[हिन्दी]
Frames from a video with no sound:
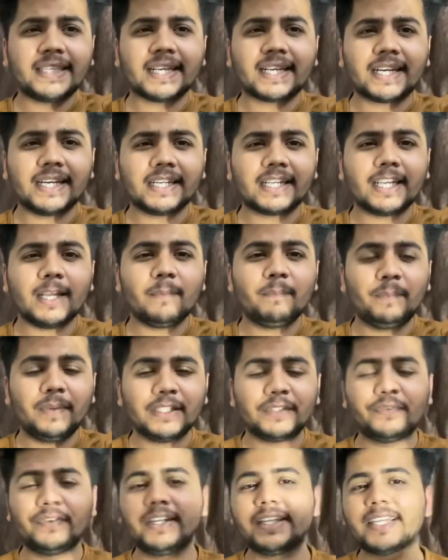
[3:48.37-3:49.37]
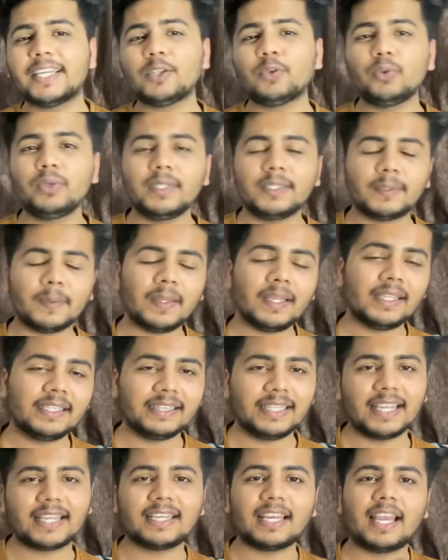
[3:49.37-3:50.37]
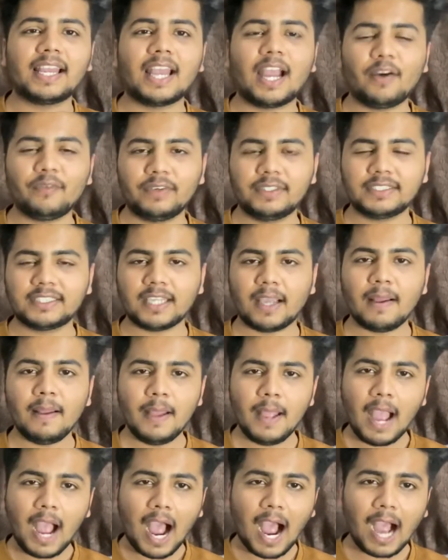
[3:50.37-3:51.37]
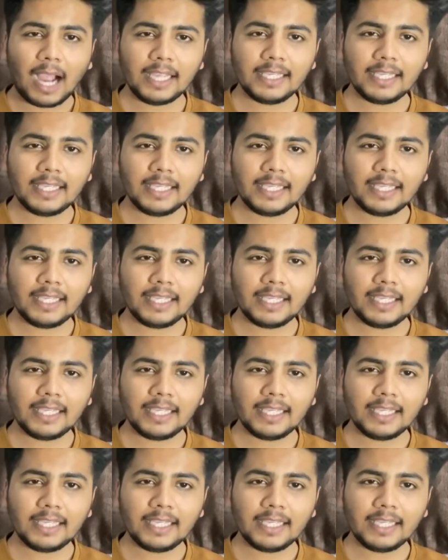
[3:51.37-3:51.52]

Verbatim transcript: 20 सेकंड के 20 फीट की दूरी से देखना है हाफ एंड क्या